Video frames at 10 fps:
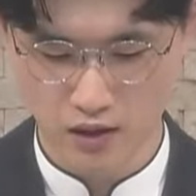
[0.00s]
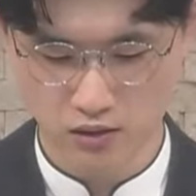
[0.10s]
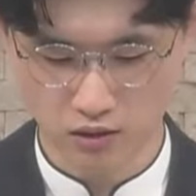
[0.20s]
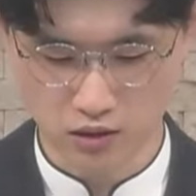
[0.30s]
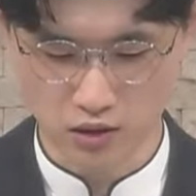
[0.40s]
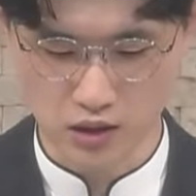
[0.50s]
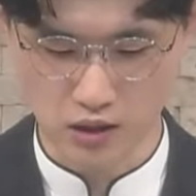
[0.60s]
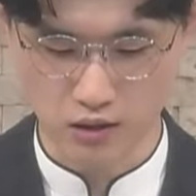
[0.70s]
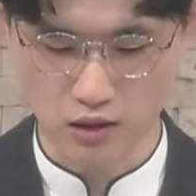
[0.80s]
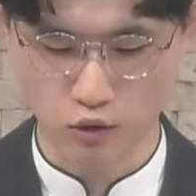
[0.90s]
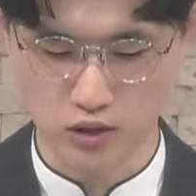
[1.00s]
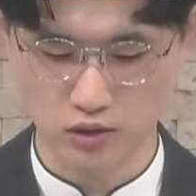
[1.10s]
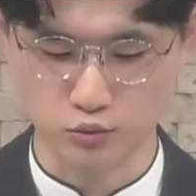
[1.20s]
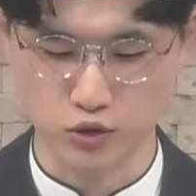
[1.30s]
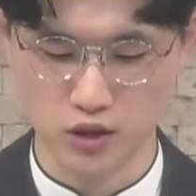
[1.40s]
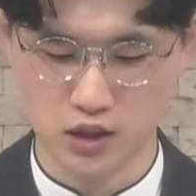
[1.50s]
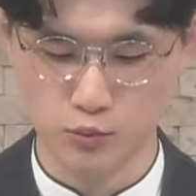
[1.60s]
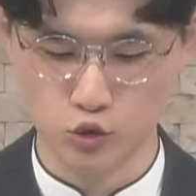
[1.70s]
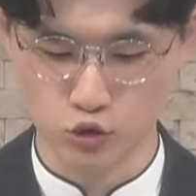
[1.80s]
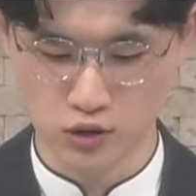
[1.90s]
성전을 재건하는 과정에서 무려
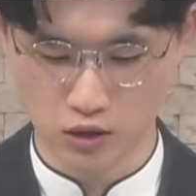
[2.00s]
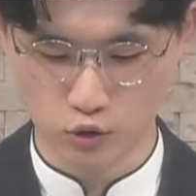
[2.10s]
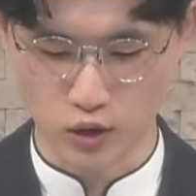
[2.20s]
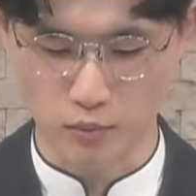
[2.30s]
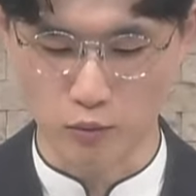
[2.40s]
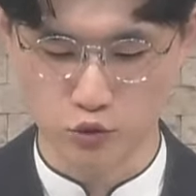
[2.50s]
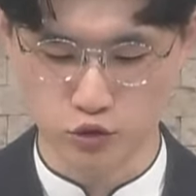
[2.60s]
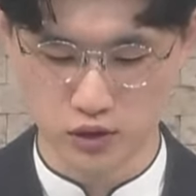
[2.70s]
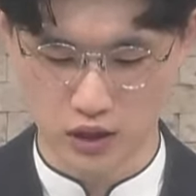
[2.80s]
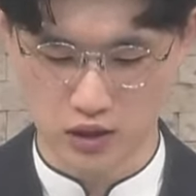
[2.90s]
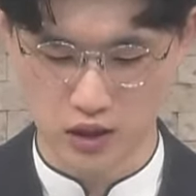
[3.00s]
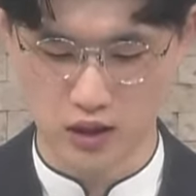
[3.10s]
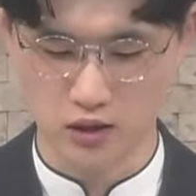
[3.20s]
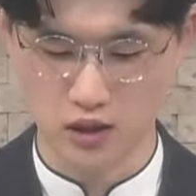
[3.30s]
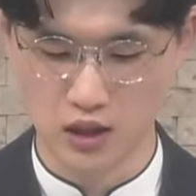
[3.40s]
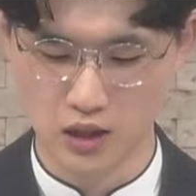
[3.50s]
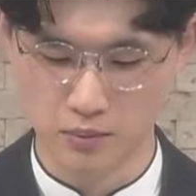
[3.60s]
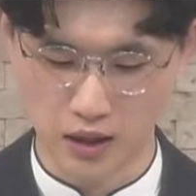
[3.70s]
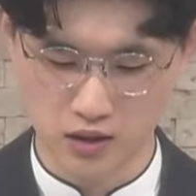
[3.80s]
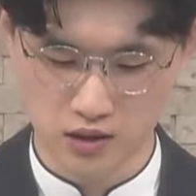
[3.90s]
16년 동안 멈춘 사실 이를
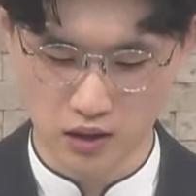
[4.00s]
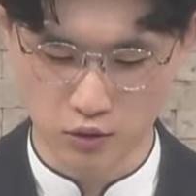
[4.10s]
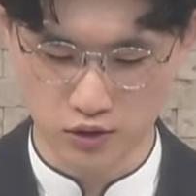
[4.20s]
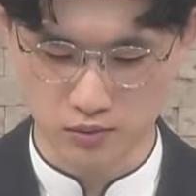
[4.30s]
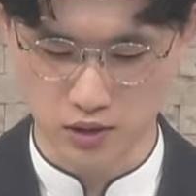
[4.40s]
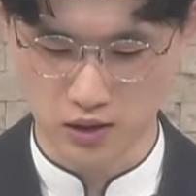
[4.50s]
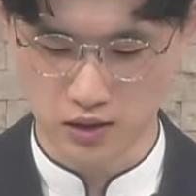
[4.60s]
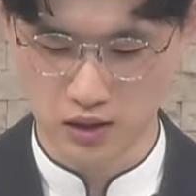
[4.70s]
반증하고 있습니다.